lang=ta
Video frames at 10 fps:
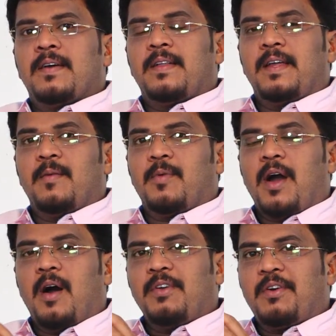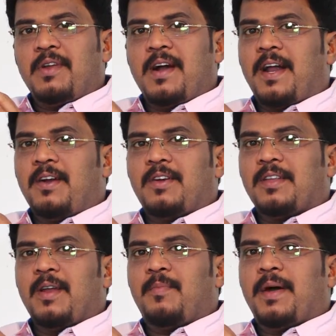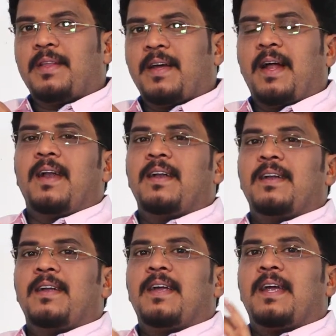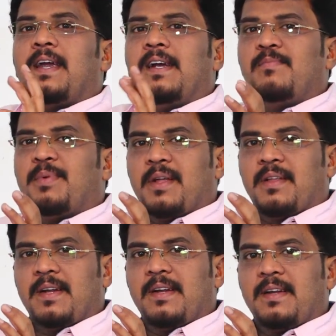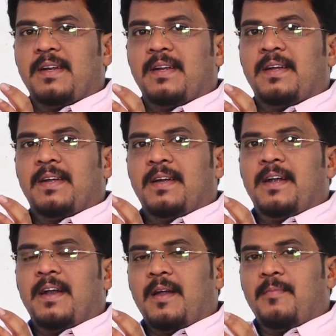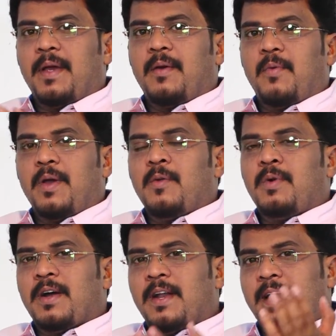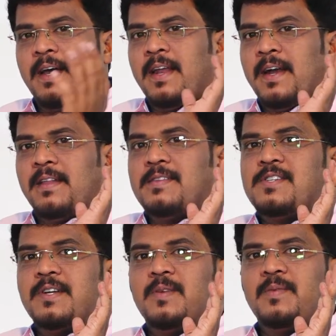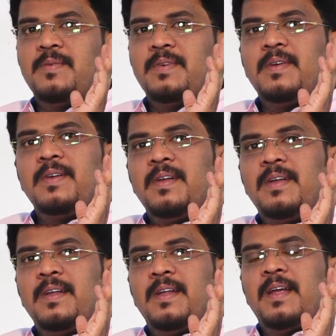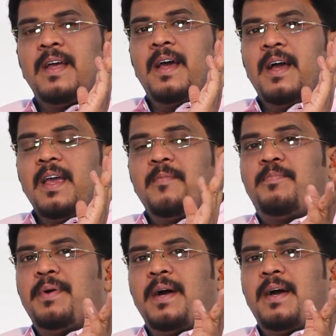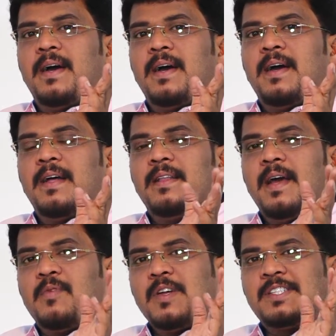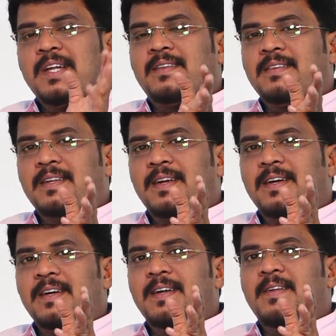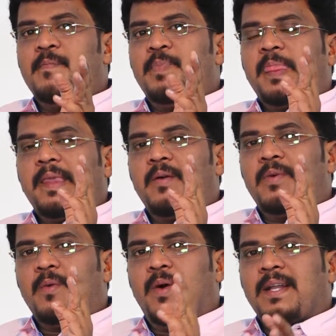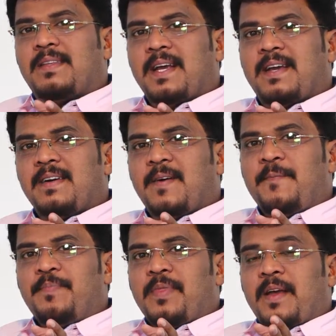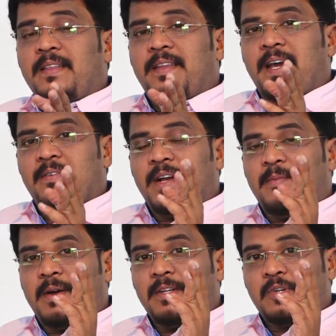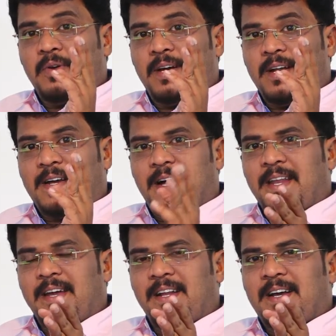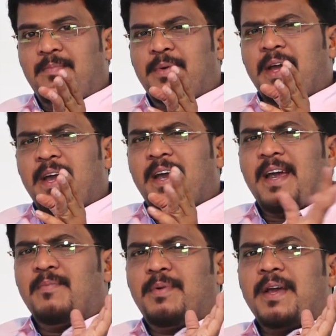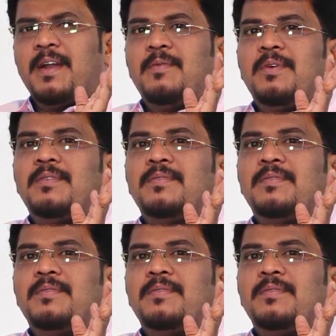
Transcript: இதை நம்முடைய ஆவிக்குரிய கண்ணோட்டத்தில் பார்த்தால் கீழ்ப்படிதல் நம்மை உயர்வுக்கு நேர எடுத்து செல்லும் எப்போ தேவனுடைய சத்தத்திற்கு தேவனுடைய வார்த்தைக்கு தேவன் நமக்கு சொல்லுகிற காரியங்களுக்கு அப்படியே கீழ்ப்படுகிறோமோ